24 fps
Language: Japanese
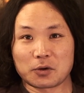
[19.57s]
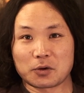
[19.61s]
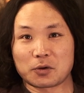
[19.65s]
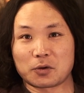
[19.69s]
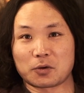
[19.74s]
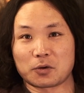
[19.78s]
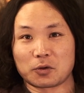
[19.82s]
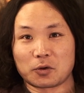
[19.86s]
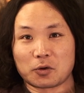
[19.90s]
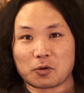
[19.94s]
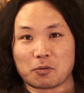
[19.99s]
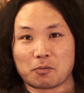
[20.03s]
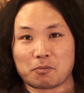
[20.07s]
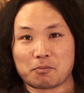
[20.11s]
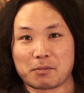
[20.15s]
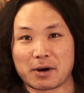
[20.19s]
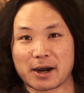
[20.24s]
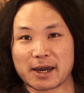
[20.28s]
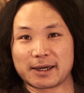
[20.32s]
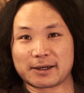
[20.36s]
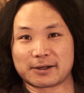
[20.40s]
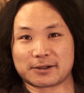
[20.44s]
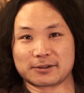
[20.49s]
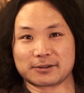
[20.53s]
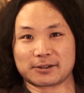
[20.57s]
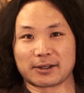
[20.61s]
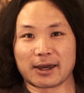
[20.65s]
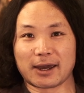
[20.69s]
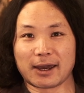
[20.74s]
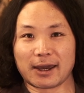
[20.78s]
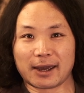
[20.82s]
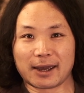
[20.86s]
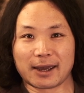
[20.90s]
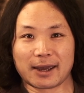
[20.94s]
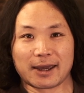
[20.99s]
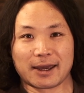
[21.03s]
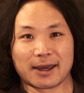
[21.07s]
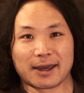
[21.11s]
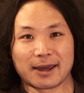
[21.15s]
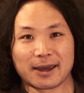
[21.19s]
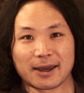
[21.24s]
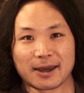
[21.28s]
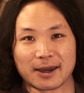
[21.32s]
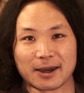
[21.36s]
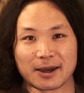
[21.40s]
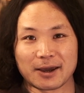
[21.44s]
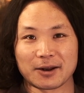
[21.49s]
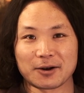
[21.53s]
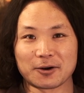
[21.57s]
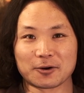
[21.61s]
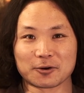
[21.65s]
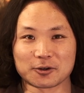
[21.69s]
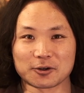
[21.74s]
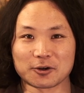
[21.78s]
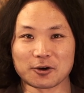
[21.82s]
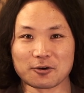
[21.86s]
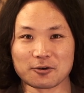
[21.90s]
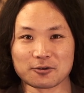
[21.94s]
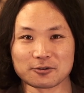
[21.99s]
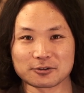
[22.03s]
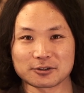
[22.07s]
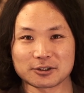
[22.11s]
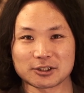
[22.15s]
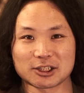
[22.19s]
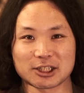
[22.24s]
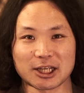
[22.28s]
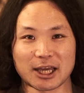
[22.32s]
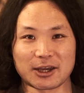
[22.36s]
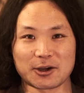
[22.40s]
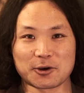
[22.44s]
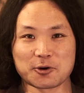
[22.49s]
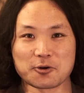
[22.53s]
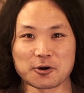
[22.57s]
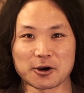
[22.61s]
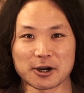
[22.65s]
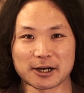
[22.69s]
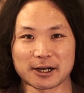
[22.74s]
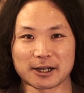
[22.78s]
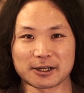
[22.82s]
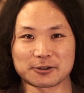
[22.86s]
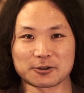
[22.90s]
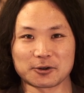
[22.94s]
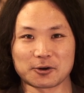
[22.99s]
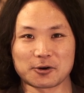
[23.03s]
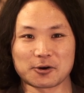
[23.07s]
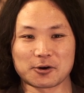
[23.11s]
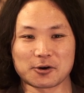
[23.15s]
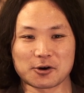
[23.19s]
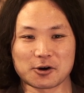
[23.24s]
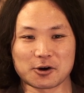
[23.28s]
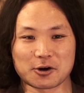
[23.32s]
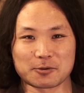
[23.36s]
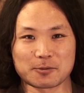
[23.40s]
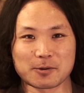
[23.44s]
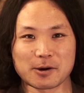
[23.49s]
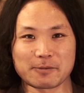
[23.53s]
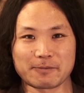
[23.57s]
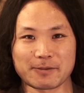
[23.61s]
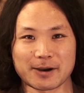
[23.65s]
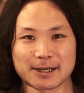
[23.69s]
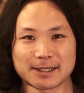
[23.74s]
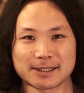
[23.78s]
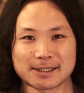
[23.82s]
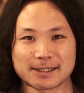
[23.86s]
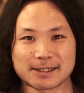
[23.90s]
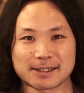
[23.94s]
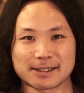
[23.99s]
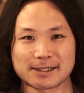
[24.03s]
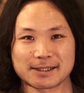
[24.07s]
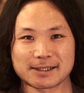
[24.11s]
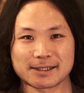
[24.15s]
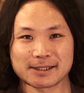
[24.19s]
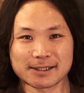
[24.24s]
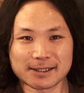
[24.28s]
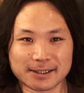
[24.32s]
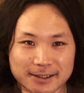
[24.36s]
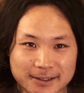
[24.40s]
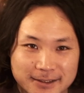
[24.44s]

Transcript: このマイクで録音していこうかなと思います。